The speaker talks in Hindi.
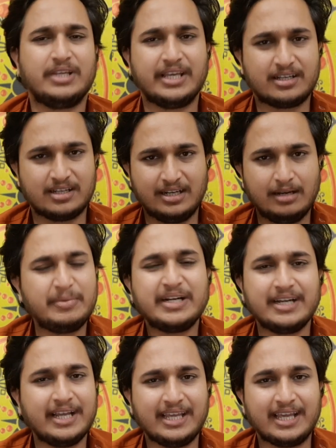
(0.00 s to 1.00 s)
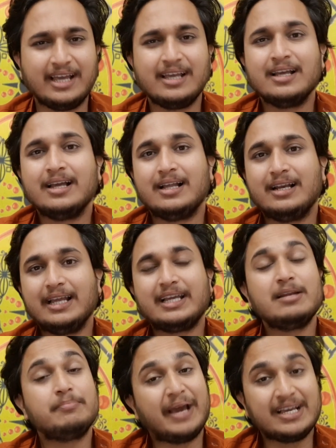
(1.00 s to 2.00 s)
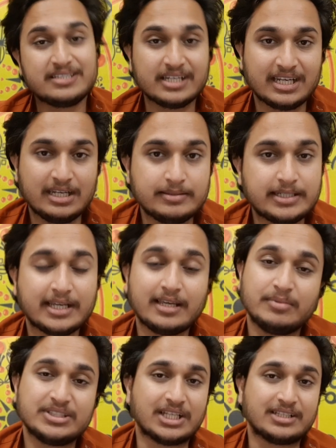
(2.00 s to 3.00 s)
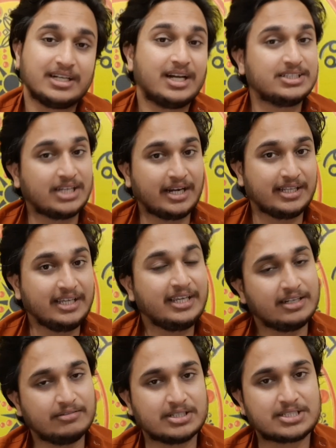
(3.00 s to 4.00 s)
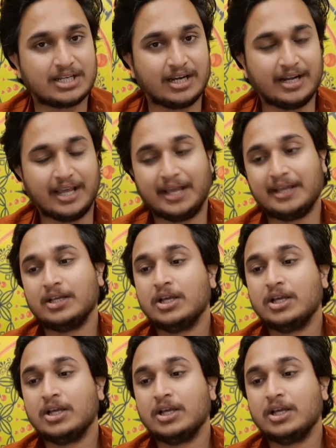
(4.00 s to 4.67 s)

एक लिमिट नहीं है लेकिन पैसे की लिमिट है कि हमें सत्रह हजार ही इन्वेस्ट करना है